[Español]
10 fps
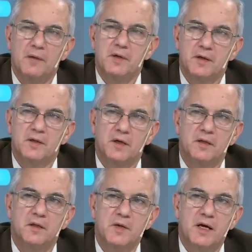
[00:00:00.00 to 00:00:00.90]
había que tener
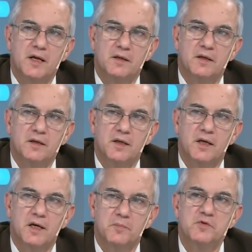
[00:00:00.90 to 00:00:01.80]
determinadas
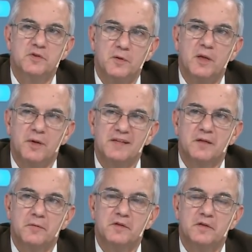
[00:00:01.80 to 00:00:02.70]
características de responsabilidad para
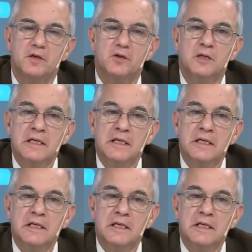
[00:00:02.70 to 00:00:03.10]
ser vecino.